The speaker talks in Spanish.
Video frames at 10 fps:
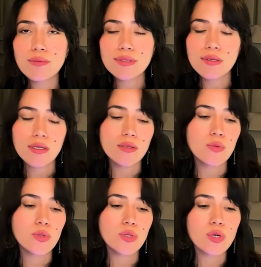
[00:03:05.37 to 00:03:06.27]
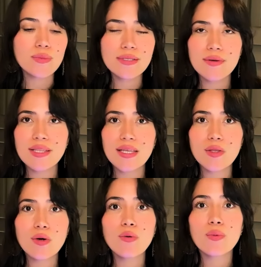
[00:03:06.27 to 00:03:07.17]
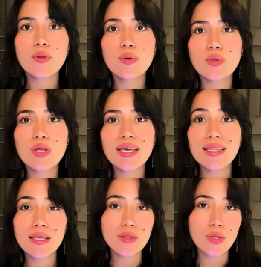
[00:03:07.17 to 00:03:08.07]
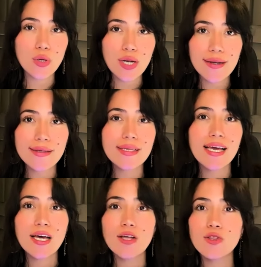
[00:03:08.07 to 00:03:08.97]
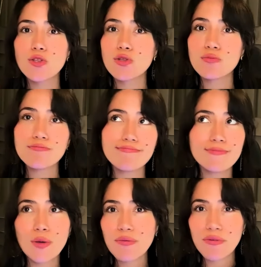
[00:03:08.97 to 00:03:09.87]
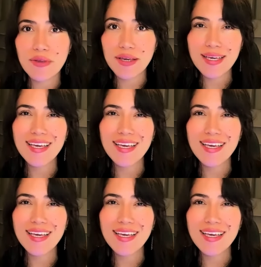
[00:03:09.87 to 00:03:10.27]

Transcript: comencé en este mundo, yo comencé vendiendo un producto de 500 dólares. Mm, no me fue bien.